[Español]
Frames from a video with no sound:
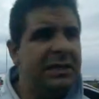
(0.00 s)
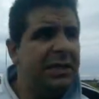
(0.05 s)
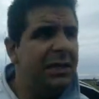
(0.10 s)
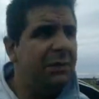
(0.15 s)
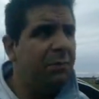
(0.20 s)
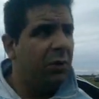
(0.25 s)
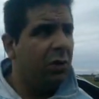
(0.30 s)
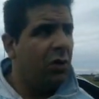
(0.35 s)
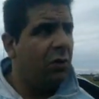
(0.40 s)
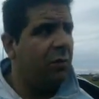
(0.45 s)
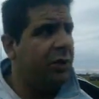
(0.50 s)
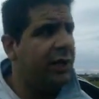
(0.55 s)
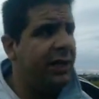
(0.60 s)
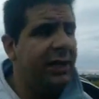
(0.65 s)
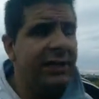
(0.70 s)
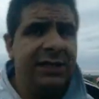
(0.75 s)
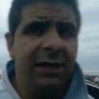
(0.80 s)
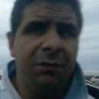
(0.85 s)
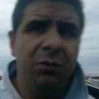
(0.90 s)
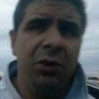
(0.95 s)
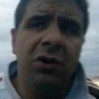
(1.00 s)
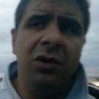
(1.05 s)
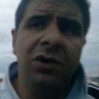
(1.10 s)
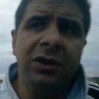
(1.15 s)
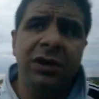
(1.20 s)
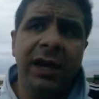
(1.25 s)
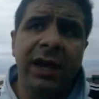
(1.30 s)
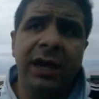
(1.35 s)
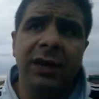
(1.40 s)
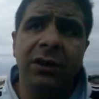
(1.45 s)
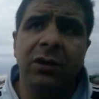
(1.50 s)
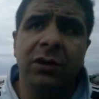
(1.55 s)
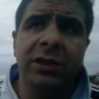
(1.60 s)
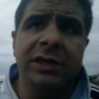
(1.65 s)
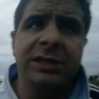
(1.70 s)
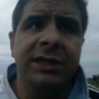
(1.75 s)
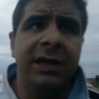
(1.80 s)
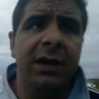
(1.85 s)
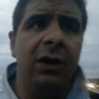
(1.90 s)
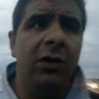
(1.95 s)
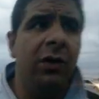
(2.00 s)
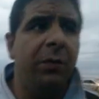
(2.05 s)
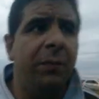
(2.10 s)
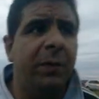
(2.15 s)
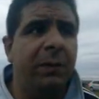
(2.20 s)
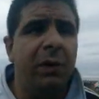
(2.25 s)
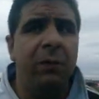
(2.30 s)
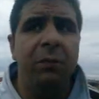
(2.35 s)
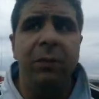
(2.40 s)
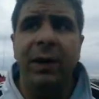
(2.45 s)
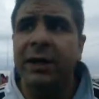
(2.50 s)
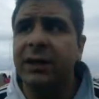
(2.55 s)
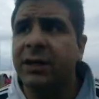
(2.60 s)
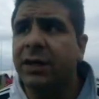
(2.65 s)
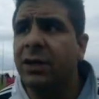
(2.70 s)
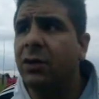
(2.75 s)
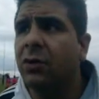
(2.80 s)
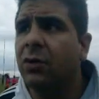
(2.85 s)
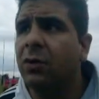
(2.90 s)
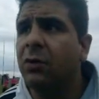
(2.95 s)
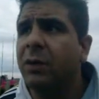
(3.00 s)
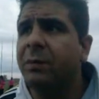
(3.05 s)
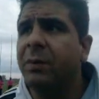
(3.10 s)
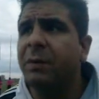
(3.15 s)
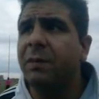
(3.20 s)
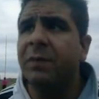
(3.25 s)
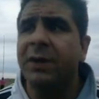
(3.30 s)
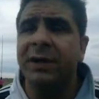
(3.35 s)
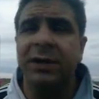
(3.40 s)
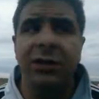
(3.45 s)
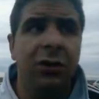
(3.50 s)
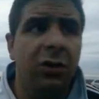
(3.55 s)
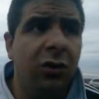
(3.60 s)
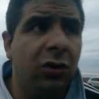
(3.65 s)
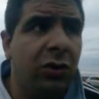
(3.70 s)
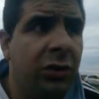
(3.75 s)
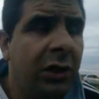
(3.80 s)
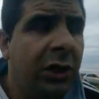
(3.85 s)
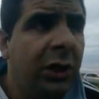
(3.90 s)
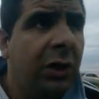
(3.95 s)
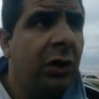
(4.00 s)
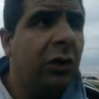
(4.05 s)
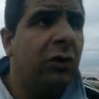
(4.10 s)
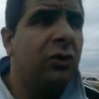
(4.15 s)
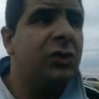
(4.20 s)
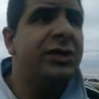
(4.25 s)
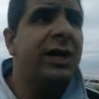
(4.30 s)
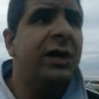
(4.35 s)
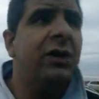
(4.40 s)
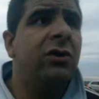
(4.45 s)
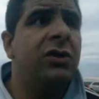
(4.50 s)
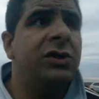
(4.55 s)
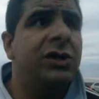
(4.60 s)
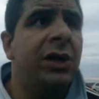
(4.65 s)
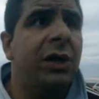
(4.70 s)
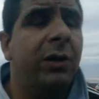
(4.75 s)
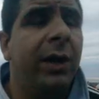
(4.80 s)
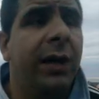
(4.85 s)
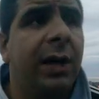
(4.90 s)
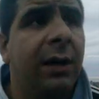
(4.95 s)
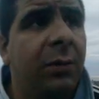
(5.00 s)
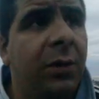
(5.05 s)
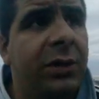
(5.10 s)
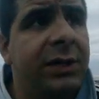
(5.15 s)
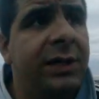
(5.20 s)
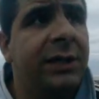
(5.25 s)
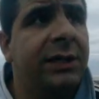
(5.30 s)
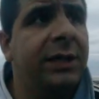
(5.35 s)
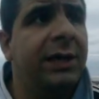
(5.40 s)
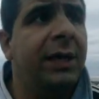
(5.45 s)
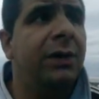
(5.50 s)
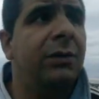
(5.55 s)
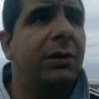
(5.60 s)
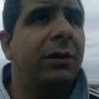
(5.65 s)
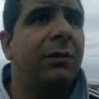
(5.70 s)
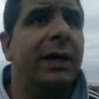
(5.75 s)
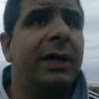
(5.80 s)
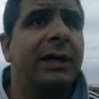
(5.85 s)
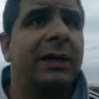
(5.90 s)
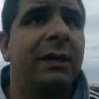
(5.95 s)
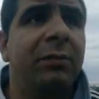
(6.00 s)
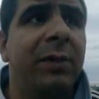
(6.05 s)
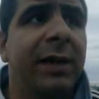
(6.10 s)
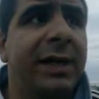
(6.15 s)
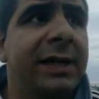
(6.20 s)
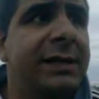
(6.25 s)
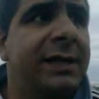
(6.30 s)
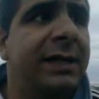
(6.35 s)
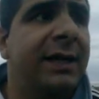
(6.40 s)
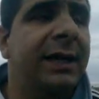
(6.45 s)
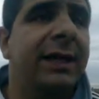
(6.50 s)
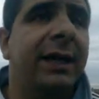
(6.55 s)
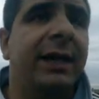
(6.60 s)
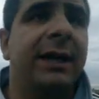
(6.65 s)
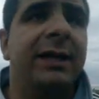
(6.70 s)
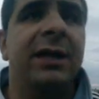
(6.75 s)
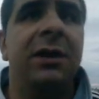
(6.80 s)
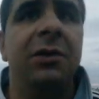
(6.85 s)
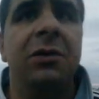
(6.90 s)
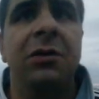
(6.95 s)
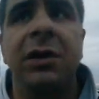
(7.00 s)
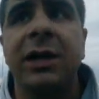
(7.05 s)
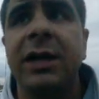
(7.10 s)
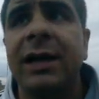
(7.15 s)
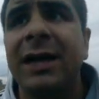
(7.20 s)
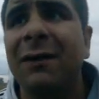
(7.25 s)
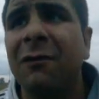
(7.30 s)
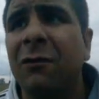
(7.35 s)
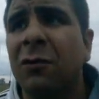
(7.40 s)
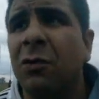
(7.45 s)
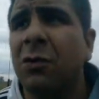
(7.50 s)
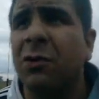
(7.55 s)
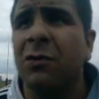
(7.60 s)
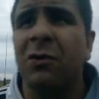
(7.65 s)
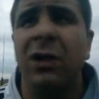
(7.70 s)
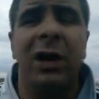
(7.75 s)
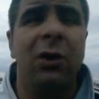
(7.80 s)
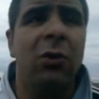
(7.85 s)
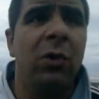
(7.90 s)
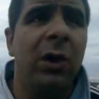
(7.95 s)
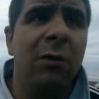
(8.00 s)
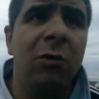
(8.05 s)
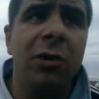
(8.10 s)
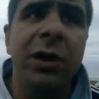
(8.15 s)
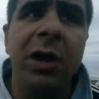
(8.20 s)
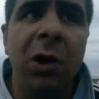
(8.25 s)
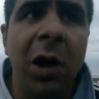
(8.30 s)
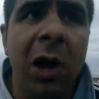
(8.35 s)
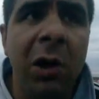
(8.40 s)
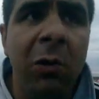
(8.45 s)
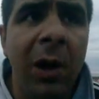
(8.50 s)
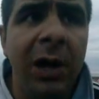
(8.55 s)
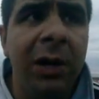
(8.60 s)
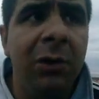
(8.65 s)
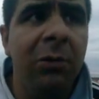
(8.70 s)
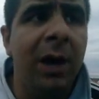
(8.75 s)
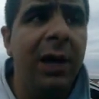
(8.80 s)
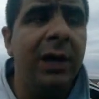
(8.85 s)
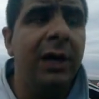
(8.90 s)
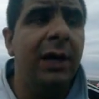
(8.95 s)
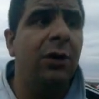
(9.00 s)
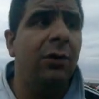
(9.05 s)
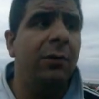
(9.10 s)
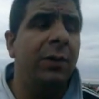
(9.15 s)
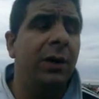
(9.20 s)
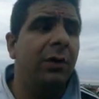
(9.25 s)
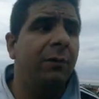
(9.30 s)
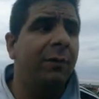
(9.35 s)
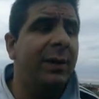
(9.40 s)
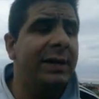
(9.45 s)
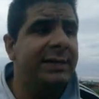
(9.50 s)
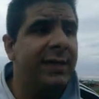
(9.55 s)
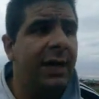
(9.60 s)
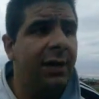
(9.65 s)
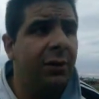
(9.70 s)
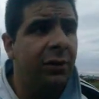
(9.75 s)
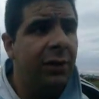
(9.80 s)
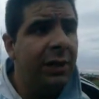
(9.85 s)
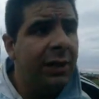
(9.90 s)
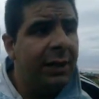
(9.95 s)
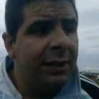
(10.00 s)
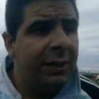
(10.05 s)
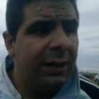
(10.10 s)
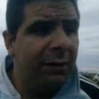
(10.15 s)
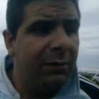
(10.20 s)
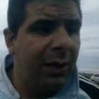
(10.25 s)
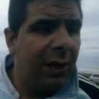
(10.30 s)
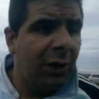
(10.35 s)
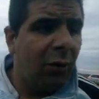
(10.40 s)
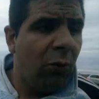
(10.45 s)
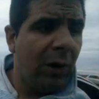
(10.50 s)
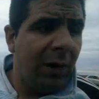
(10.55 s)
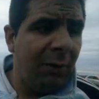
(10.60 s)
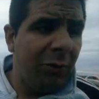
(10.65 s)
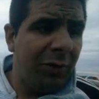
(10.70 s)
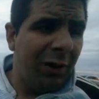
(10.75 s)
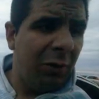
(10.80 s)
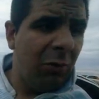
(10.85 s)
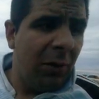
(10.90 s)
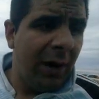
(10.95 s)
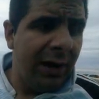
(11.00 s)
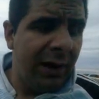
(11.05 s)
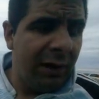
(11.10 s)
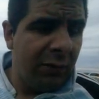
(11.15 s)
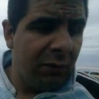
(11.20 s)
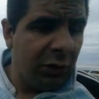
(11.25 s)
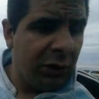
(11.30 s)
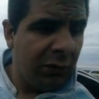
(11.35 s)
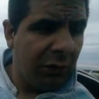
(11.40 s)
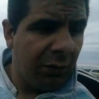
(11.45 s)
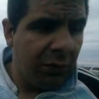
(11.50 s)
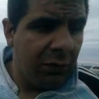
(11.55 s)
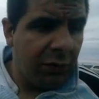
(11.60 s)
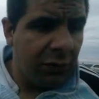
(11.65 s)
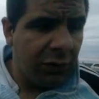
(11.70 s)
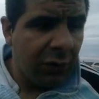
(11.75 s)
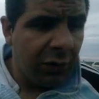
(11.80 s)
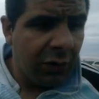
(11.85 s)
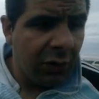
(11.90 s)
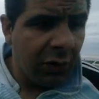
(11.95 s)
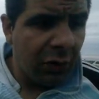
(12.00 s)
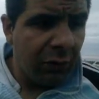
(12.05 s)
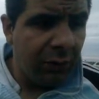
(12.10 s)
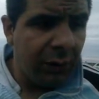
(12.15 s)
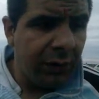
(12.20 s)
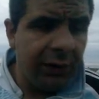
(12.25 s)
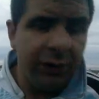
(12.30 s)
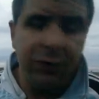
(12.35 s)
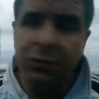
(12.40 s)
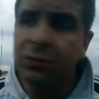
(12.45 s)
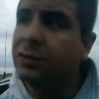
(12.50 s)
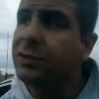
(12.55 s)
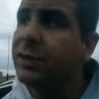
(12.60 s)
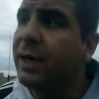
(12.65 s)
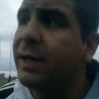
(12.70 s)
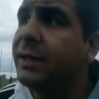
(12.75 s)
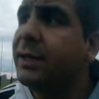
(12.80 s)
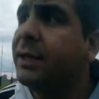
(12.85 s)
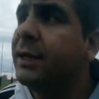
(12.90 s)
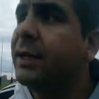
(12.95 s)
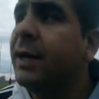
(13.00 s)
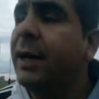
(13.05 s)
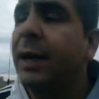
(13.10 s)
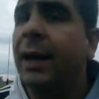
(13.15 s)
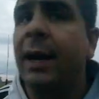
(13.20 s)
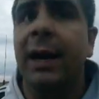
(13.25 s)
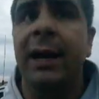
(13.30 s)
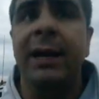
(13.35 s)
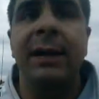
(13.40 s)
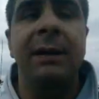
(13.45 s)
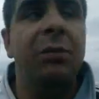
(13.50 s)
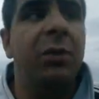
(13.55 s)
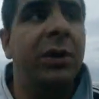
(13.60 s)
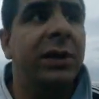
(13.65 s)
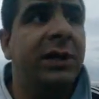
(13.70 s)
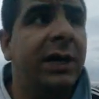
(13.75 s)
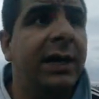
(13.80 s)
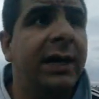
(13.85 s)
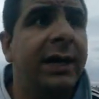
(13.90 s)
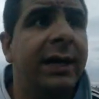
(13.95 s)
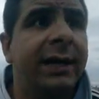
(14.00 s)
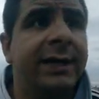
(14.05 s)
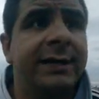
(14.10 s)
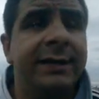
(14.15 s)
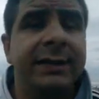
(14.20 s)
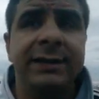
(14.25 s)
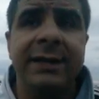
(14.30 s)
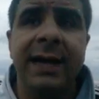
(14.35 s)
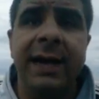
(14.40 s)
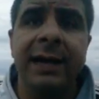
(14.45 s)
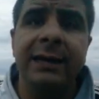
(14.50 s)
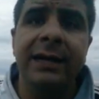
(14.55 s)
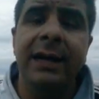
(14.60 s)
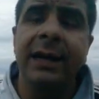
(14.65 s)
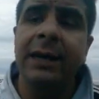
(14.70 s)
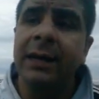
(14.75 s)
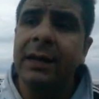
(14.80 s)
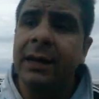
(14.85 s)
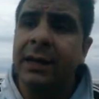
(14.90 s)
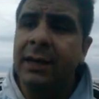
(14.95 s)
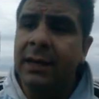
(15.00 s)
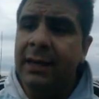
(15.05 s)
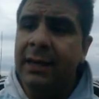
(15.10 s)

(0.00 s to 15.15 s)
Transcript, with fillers: Sí, pues como te decía, muy contento. El sí, los dos primeros partidos, o el primer partido con, con San José, un equipo que ya tiene una vasta experiencia en esta categoría. Le jugamos de igual igual, el domingo pasado también le jugamos de igual, en el último minuto nos convirtieron en el, el equipo de Tigre de Salta.